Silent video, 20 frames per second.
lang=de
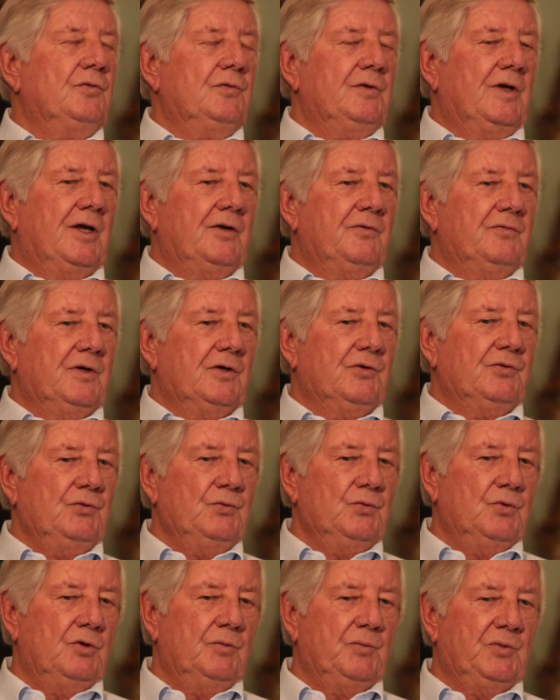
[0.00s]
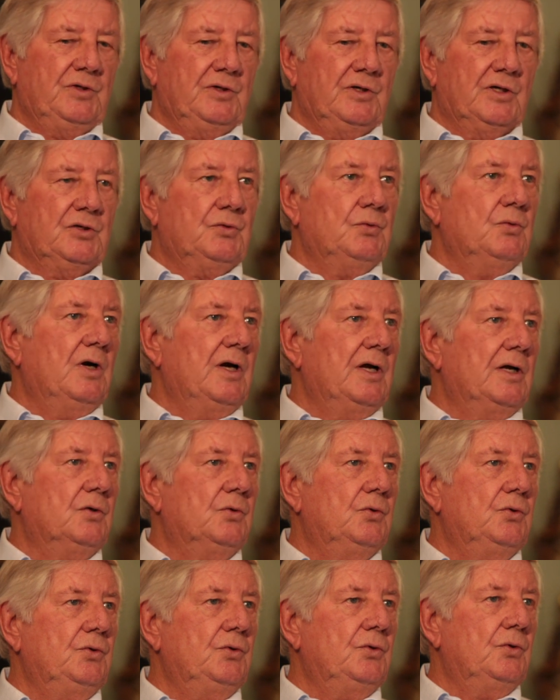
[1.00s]
anfangs nur mit
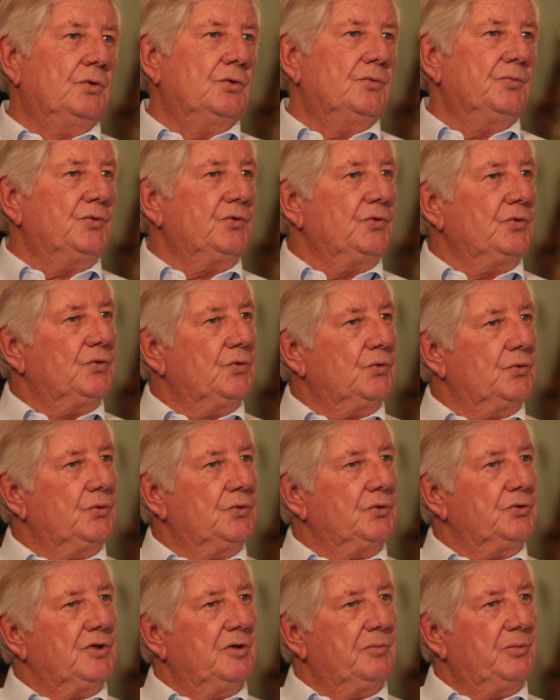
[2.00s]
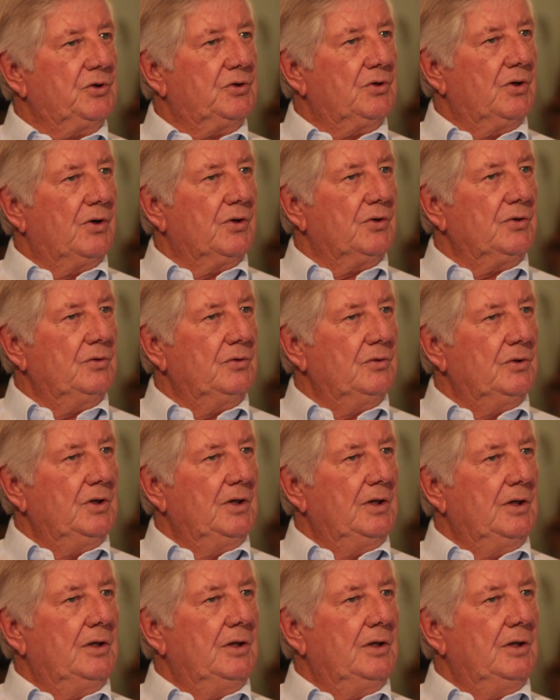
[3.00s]
Naturheilkunde und psychologischer Betreuung